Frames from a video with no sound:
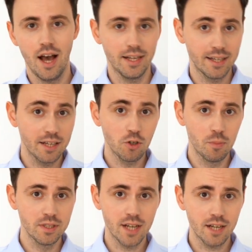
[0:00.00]
Einen kleinen
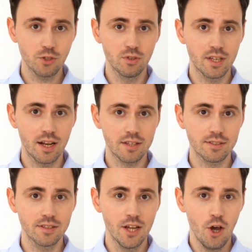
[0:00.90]
Kommentar zu
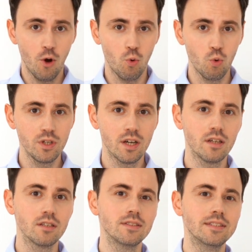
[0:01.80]
hinterlassen
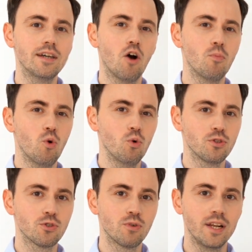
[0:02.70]
oder einen Daumen
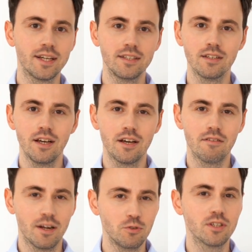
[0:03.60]
hoch zu klicken,
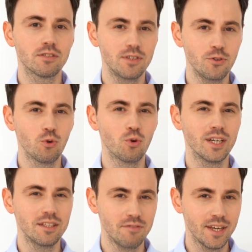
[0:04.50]
weil du das
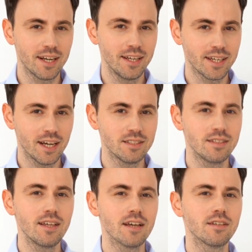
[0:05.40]
Video in Wirklichkeit
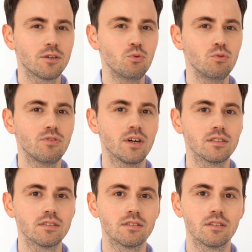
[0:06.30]
sehr, sehr gut
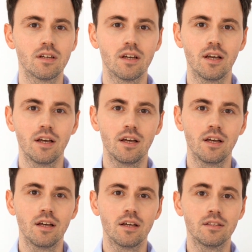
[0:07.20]
fandst.
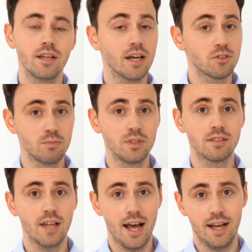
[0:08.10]
Naja,
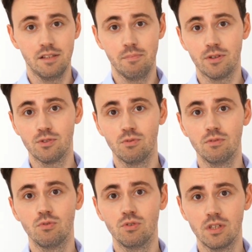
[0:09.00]
zumindest eine
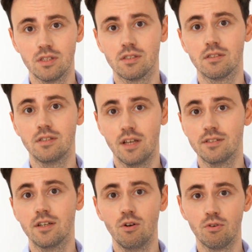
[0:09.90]
Person würde das
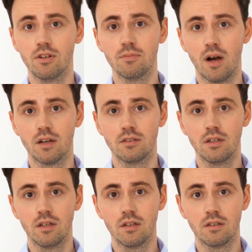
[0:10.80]
sehr, sehr glücklich machen.
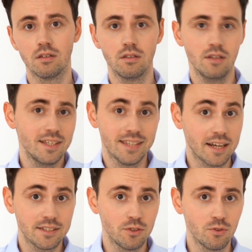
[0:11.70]
Ich
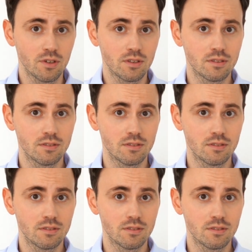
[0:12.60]
sag's ja nur.